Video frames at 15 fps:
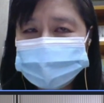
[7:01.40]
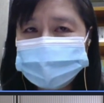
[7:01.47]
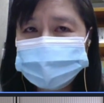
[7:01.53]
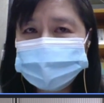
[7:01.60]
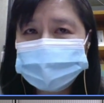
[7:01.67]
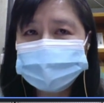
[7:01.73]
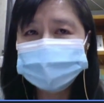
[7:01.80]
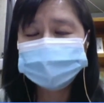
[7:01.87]
音
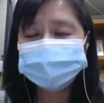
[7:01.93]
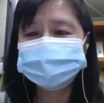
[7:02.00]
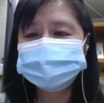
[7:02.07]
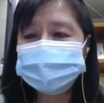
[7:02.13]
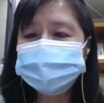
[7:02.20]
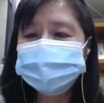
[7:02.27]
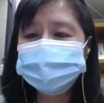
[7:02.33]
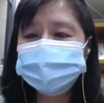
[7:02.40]
乐
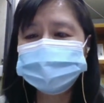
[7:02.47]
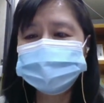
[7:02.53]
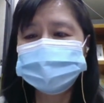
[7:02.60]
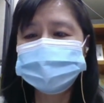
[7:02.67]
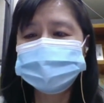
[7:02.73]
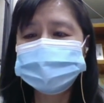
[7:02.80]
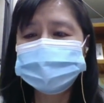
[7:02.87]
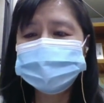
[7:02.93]
消磨
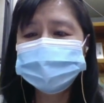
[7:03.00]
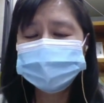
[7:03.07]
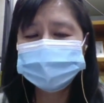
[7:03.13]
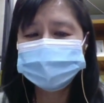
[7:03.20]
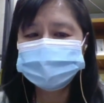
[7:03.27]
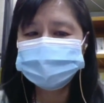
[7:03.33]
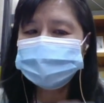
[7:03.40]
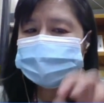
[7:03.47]
时
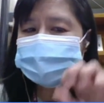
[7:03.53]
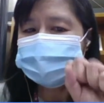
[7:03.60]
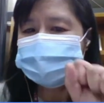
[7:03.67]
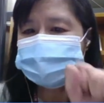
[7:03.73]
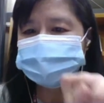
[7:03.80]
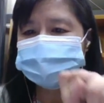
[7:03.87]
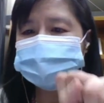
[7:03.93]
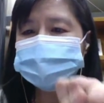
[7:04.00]
间。”所以要
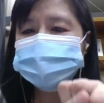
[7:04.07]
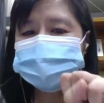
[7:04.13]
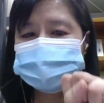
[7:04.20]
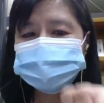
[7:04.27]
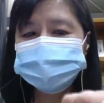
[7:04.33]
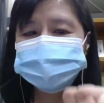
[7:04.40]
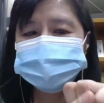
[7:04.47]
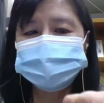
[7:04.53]
主动
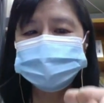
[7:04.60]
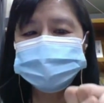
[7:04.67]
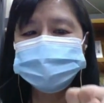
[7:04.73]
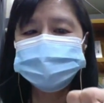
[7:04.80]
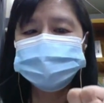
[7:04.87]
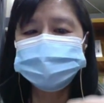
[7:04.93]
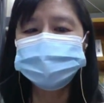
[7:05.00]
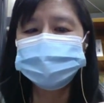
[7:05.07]
出击
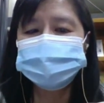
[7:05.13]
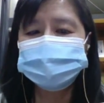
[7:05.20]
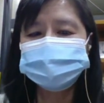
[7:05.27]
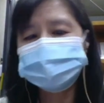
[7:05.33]
去做，